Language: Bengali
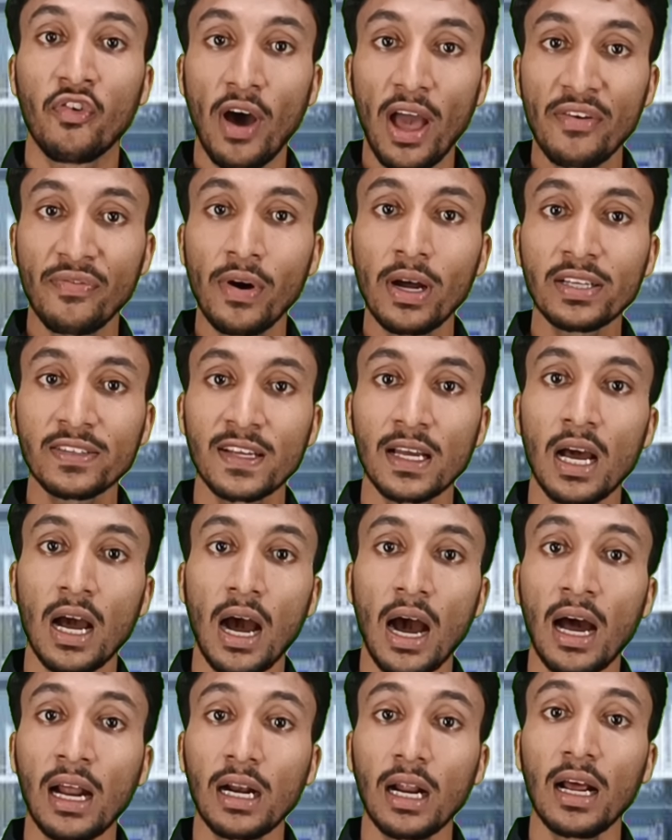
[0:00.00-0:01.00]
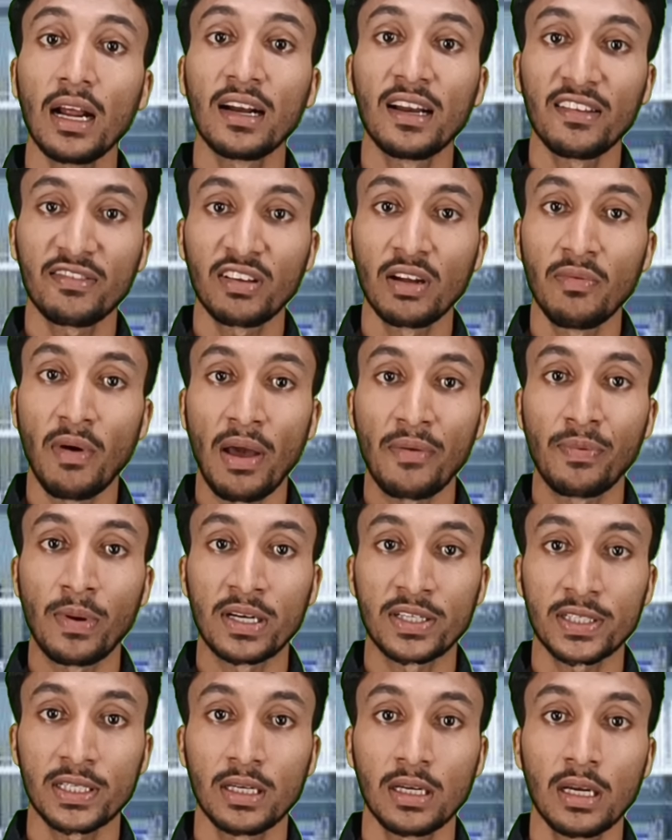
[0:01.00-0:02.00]
ভাইপার্স আর রেসেল
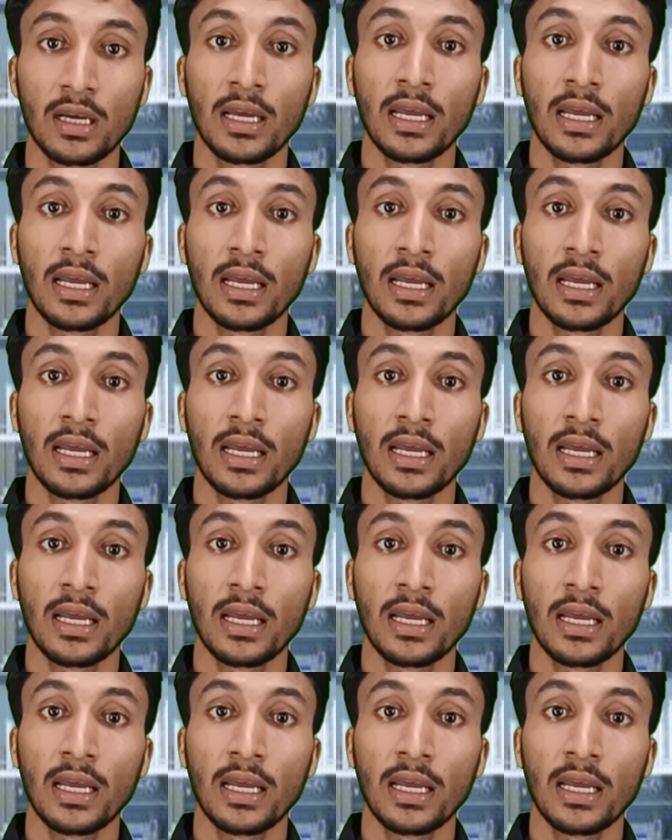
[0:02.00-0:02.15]
ভাইপার্স